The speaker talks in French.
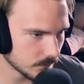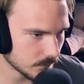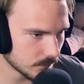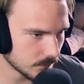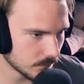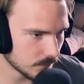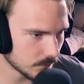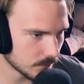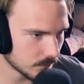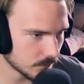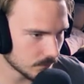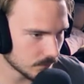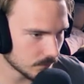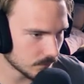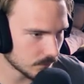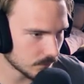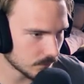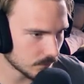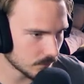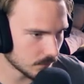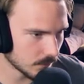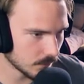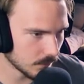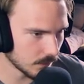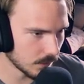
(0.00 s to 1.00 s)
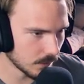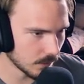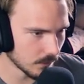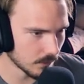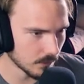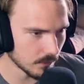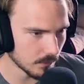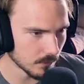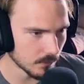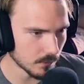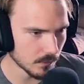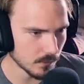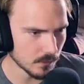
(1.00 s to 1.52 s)
Oh là là là là.
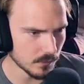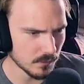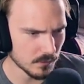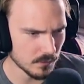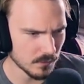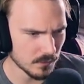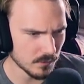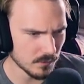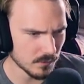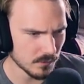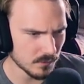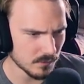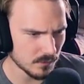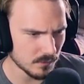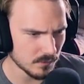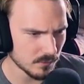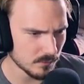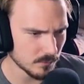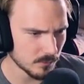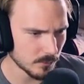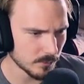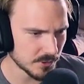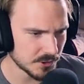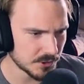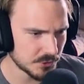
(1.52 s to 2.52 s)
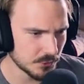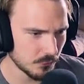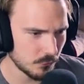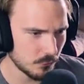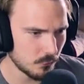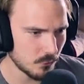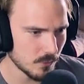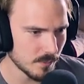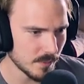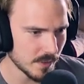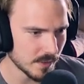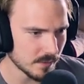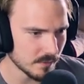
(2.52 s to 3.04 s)
là là là là. Bon bah je te
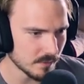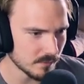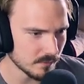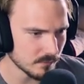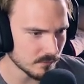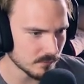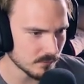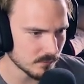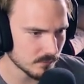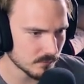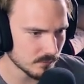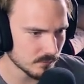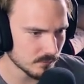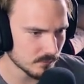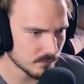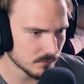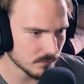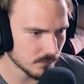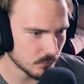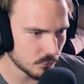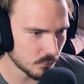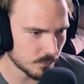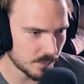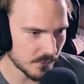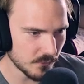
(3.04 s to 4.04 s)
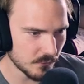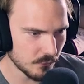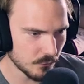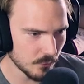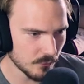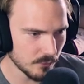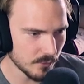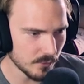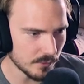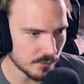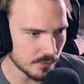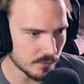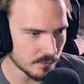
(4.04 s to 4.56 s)
suis mec hein. Tu passes
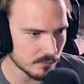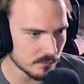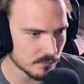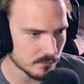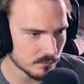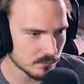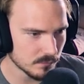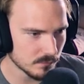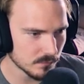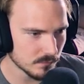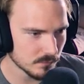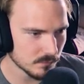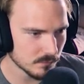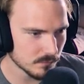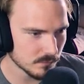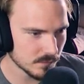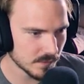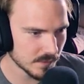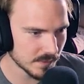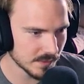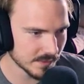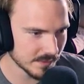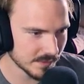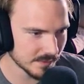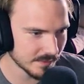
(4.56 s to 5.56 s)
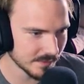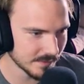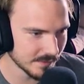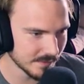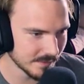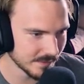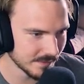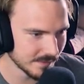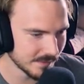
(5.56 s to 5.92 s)
devant hein.